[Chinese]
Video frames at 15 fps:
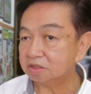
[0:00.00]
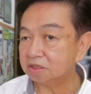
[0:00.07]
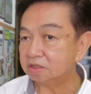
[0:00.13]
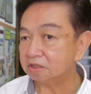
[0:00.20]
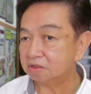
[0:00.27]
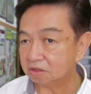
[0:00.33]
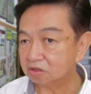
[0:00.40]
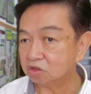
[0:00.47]
就
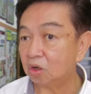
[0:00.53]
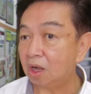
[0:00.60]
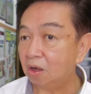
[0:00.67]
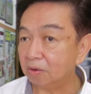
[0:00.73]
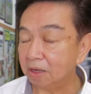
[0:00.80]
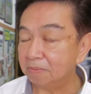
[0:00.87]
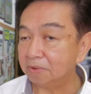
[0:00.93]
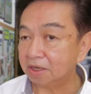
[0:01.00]
是做
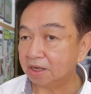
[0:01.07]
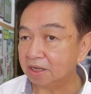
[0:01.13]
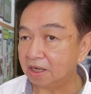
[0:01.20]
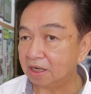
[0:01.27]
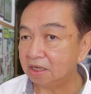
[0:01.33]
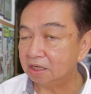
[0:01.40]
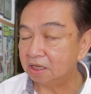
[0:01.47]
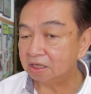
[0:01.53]
好评的给
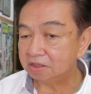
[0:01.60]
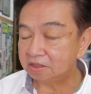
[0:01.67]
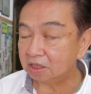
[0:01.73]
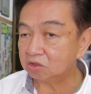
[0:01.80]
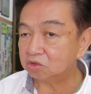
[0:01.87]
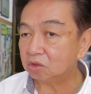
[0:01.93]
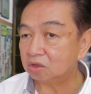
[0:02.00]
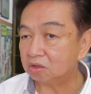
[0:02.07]
他。这
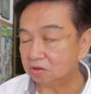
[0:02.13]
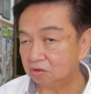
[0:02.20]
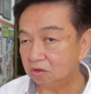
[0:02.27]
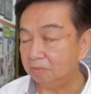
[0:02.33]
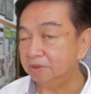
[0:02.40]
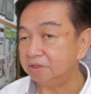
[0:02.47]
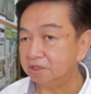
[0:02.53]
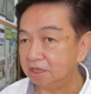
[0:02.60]
样做，
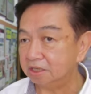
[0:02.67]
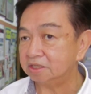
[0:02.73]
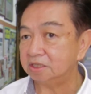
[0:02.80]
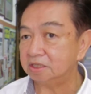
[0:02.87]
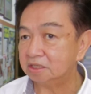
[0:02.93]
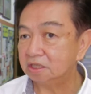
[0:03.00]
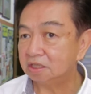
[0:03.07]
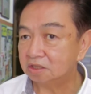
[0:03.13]
我们也
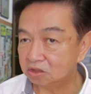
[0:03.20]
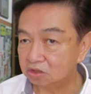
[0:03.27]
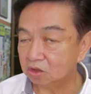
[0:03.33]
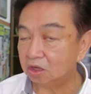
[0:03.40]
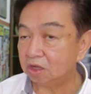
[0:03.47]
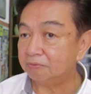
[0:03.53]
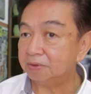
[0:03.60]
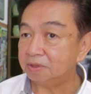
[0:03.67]
是
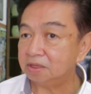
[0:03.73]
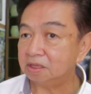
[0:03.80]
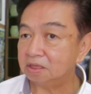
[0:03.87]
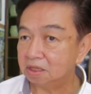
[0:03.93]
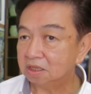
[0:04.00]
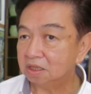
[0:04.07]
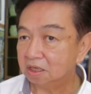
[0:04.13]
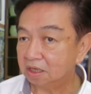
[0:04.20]
做一份
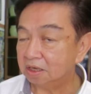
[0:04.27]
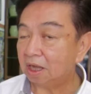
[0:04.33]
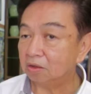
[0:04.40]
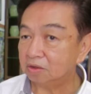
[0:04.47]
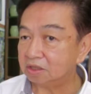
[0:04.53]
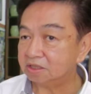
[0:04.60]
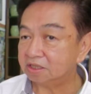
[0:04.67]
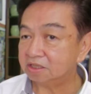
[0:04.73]
很
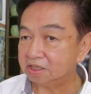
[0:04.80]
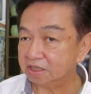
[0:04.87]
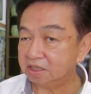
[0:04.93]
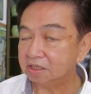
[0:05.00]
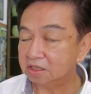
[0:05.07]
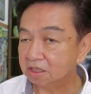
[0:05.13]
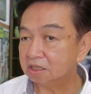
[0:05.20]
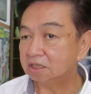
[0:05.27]
好的事
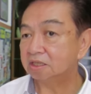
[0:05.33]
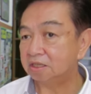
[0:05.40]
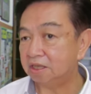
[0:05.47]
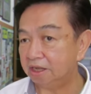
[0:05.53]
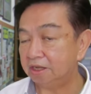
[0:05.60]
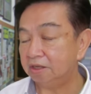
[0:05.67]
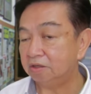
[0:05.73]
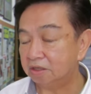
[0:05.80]
情，
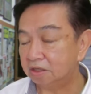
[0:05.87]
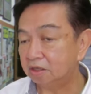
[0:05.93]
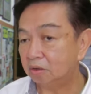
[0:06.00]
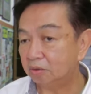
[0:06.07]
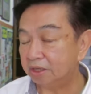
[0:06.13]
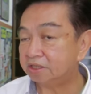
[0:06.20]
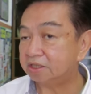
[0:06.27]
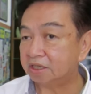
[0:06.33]
给
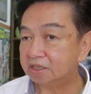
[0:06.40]
回